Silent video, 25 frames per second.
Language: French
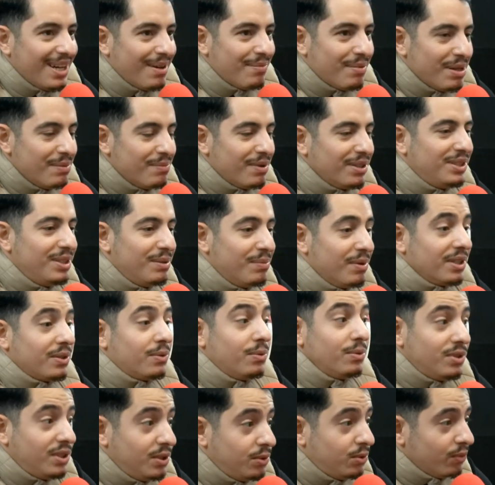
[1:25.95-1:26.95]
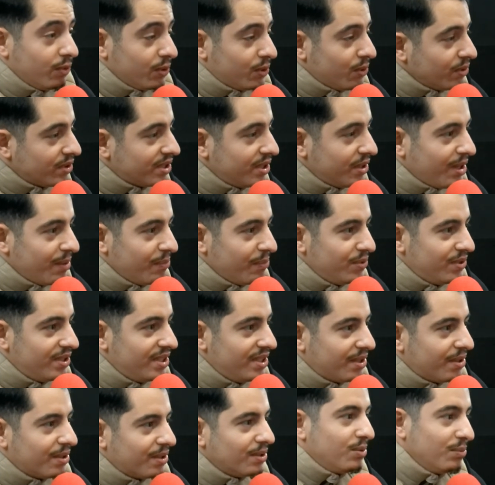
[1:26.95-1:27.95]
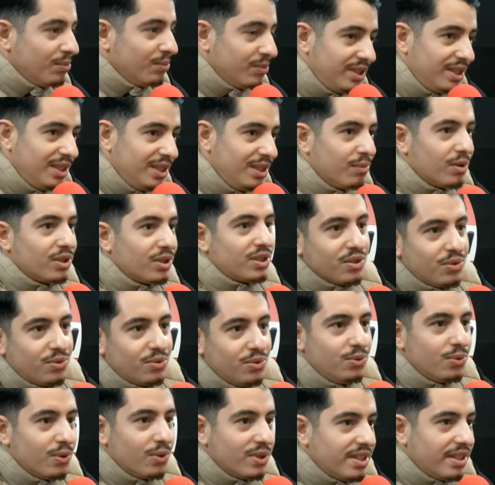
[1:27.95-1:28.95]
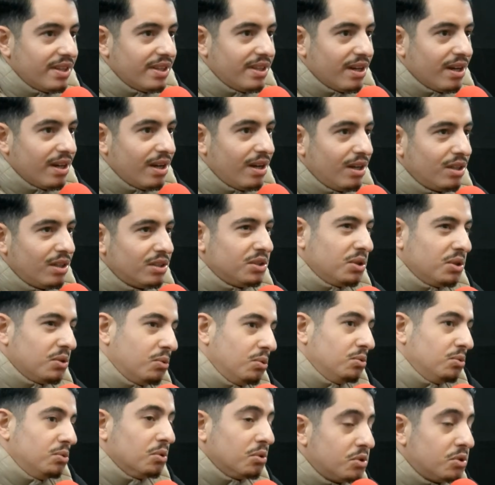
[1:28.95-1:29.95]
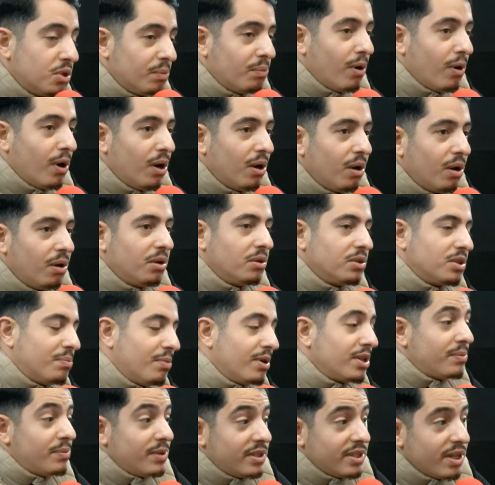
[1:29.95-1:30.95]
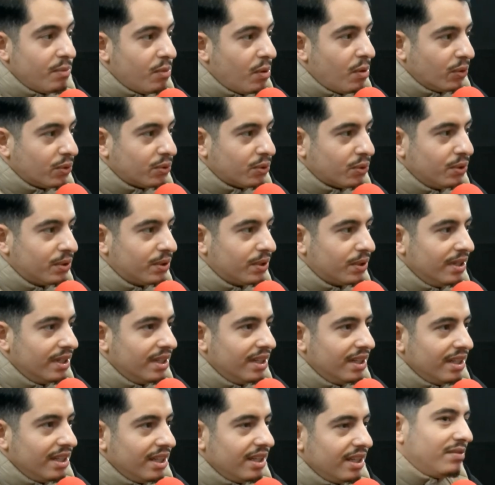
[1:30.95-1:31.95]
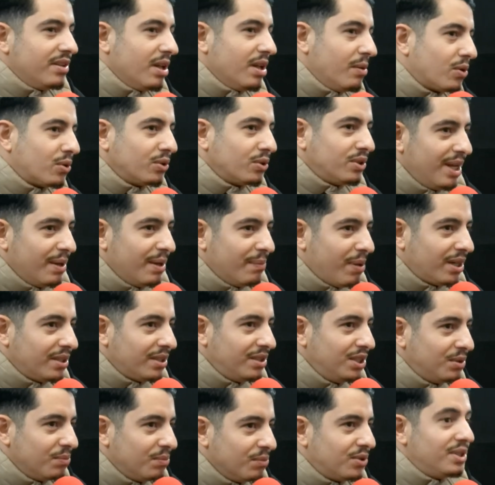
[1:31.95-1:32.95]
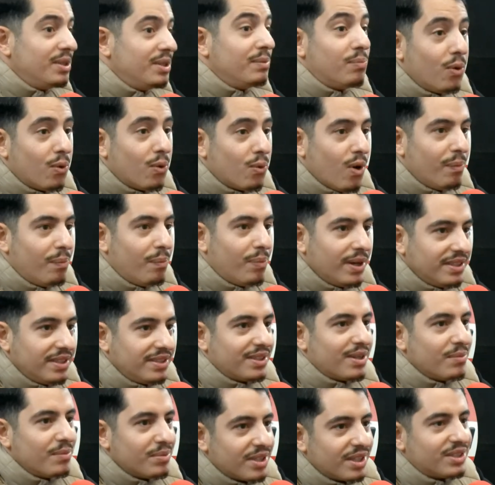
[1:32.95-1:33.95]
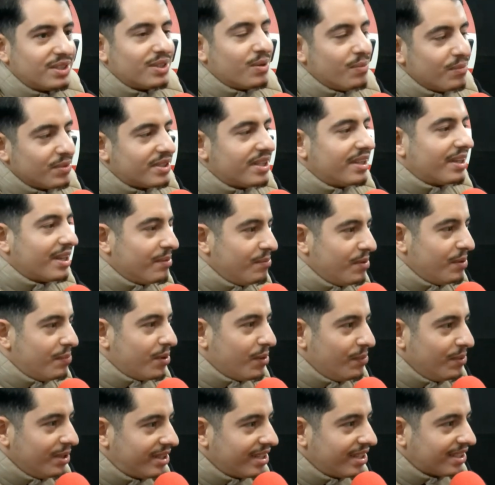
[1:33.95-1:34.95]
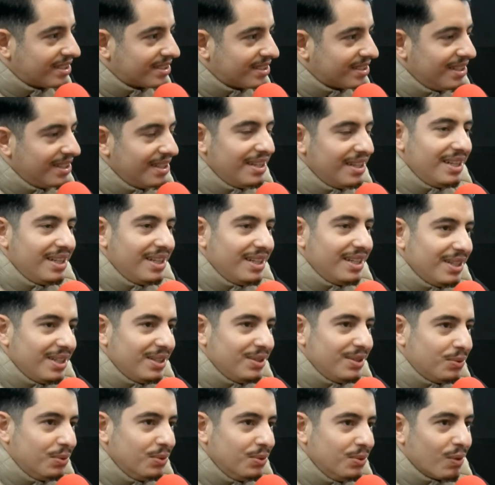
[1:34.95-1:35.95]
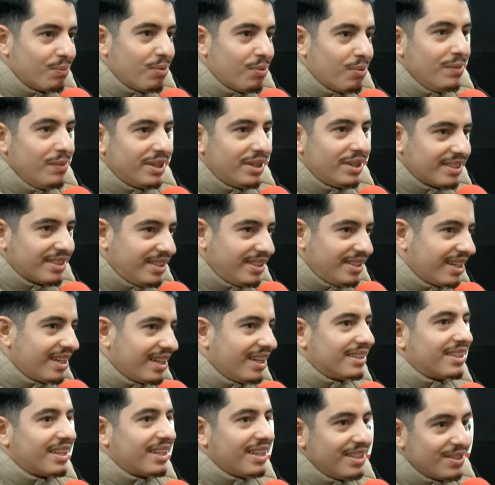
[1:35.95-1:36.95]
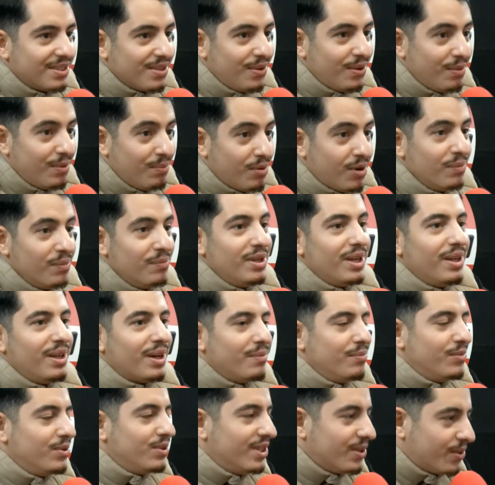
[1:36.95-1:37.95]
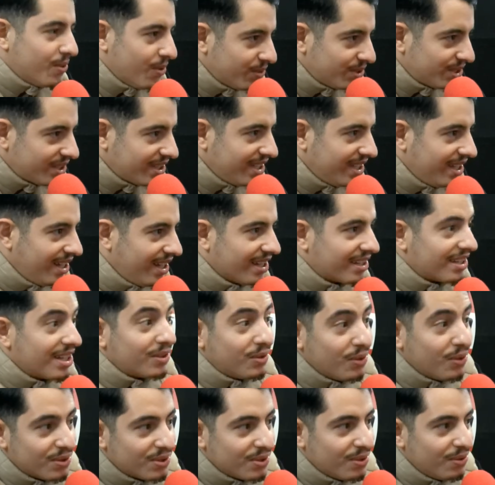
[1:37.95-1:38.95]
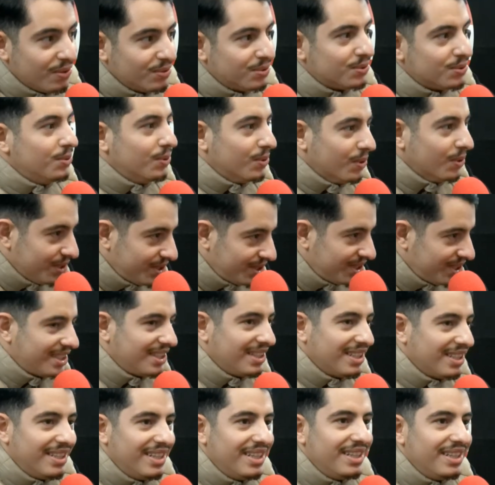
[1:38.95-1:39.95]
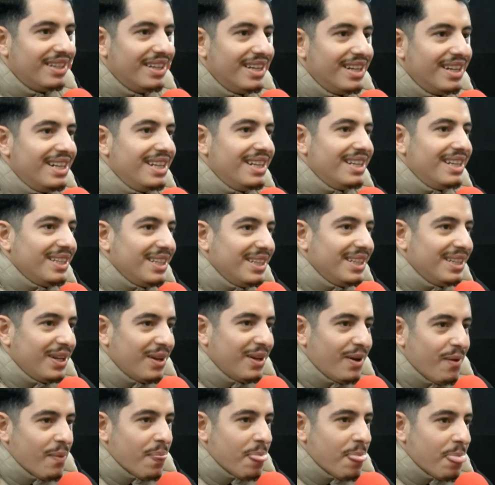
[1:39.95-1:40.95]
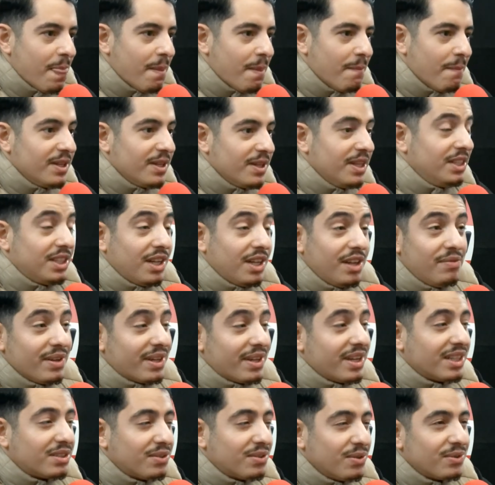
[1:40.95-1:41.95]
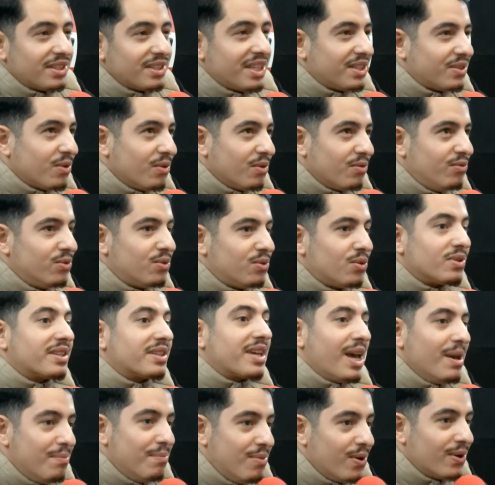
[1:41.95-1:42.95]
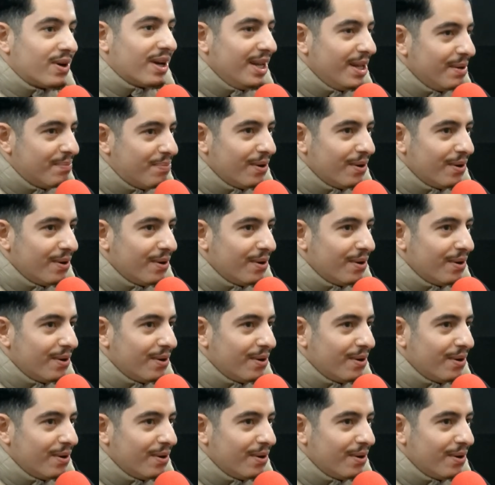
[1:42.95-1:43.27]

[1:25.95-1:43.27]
et après, il m'a dit, ben écoute, si tu veux te lancer dans la musique, tu me dis, moi j'ai un studio, etc. J'écoute, je sais pas, c'est pas spécialement mon truc. Et finalement, quand il est parti, je me suis dit pourquoi pas. Et c'est comme ça que j'ai commencé à écrire mes premiers textes. Et du coup, donc, premier texte écrit à 13 ans, première musique enregistrée à 14 ans, du coup, euh, chez Kenaden. Hmm. Euh, et, j'avais fait 400, 500 vues sur Skyblog à